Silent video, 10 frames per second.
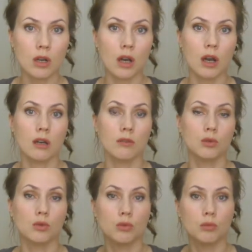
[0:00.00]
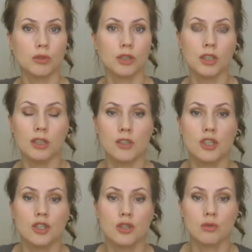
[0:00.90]
как вот у многих
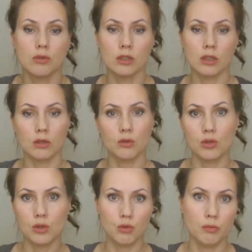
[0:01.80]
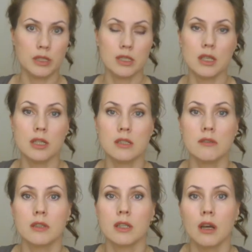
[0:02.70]
девочек, что это такое супер
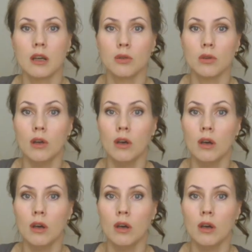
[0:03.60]
средство, так оно